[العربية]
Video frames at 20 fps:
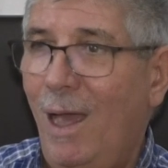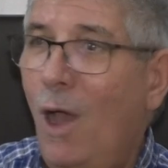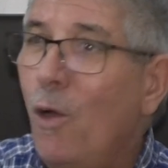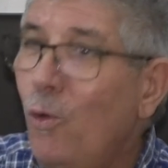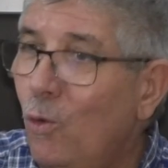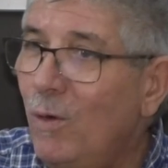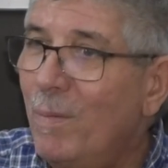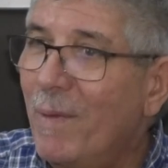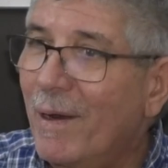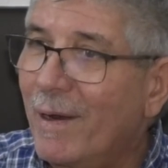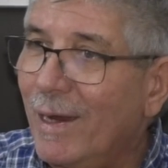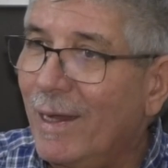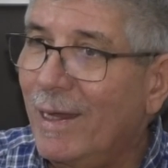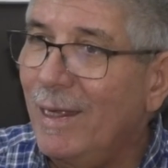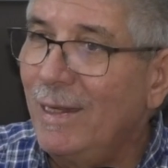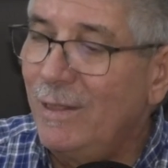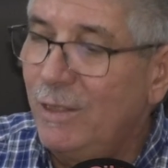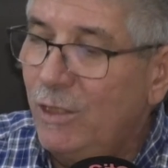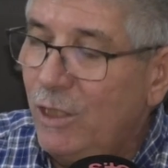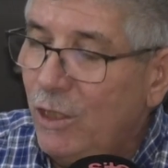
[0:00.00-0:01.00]
اول مره
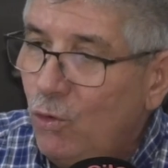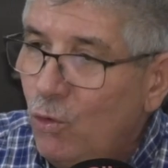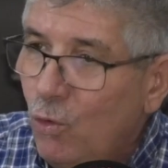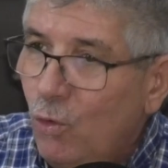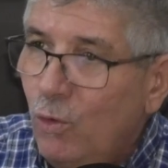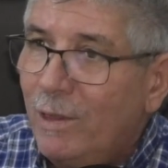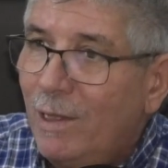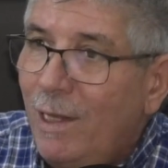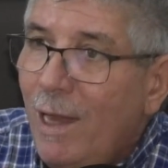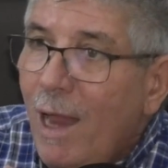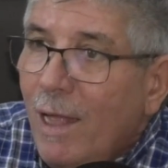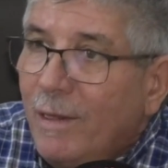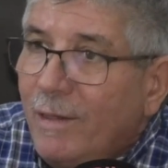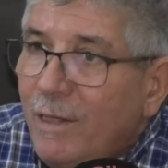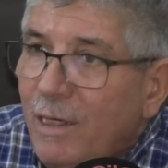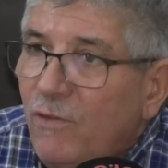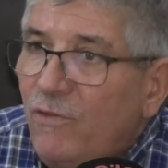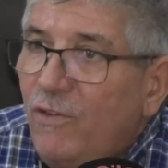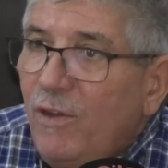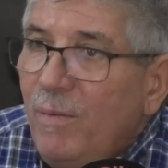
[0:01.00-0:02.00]
كنزيدوا
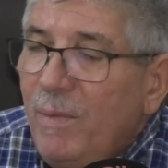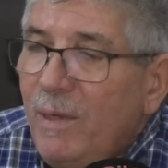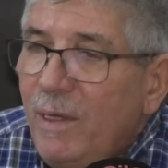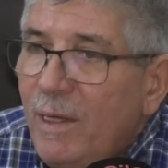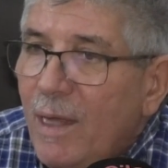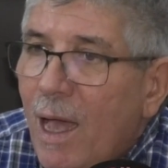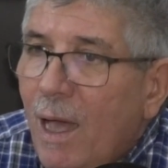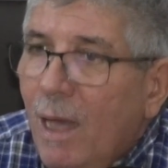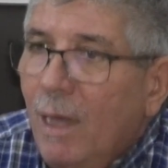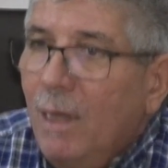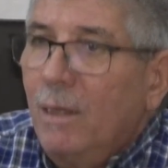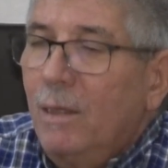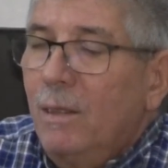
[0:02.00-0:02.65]
30%